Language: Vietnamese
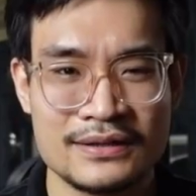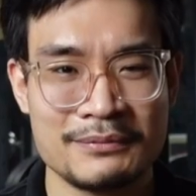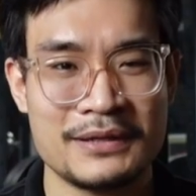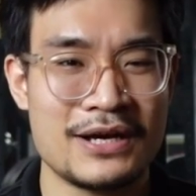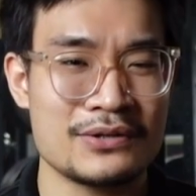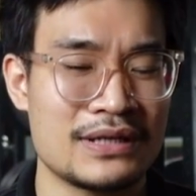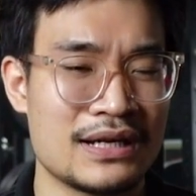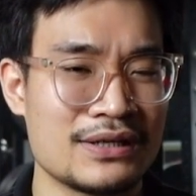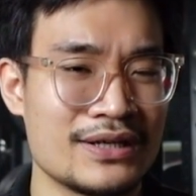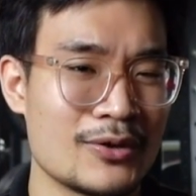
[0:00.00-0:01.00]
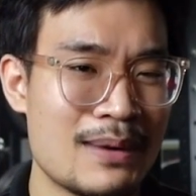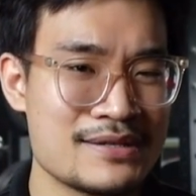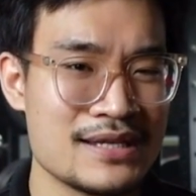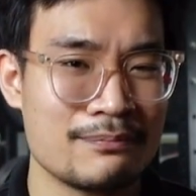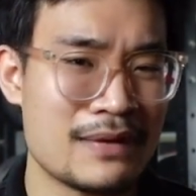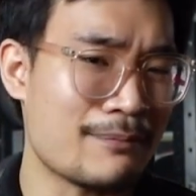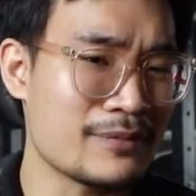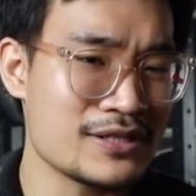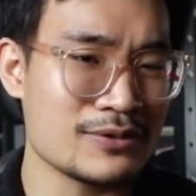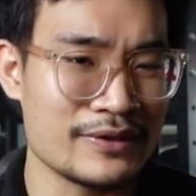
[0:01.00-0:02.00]
tiếp theo thì là người có bicep đẹp
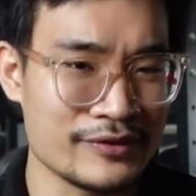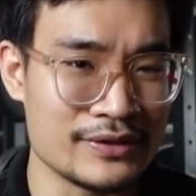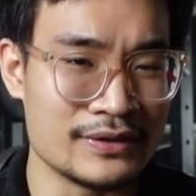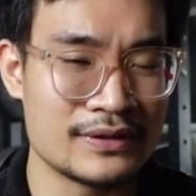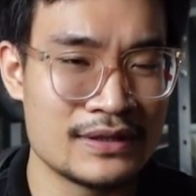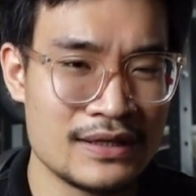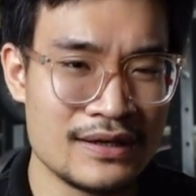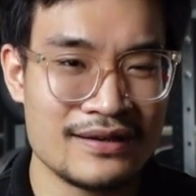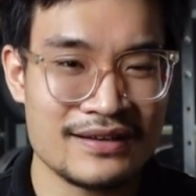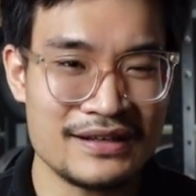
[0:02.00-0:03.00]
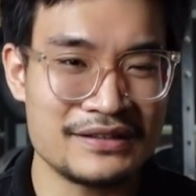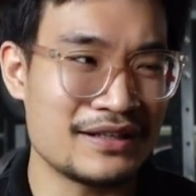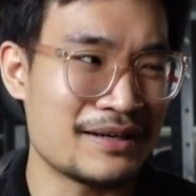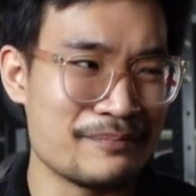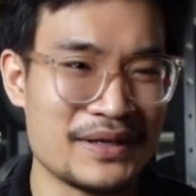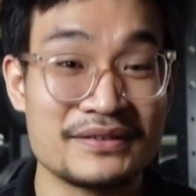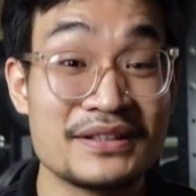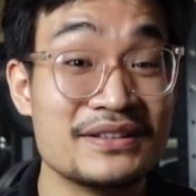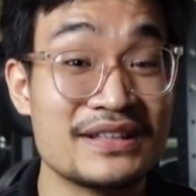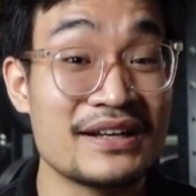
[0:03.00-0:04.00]
nhất trong lịch sử. Cái này thì là mình
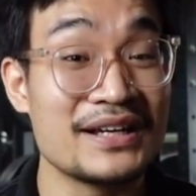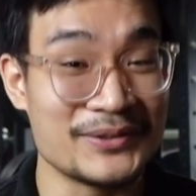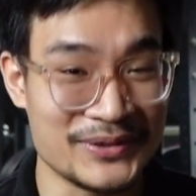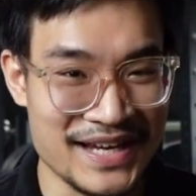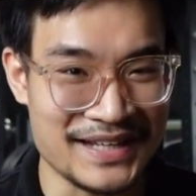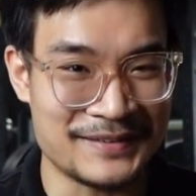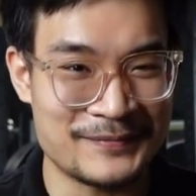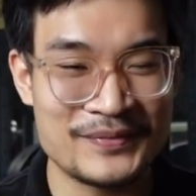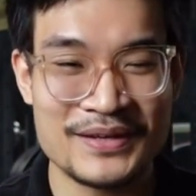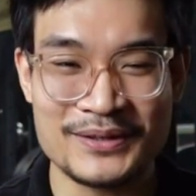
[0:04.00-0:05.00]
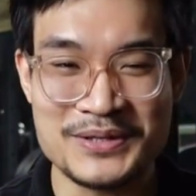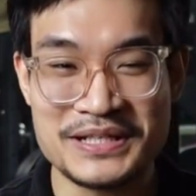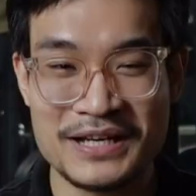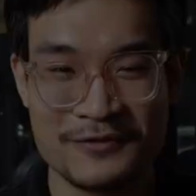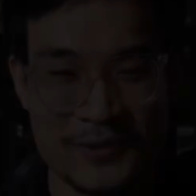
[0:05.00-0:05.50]
tự nhận định thôi nhá. Đó chính là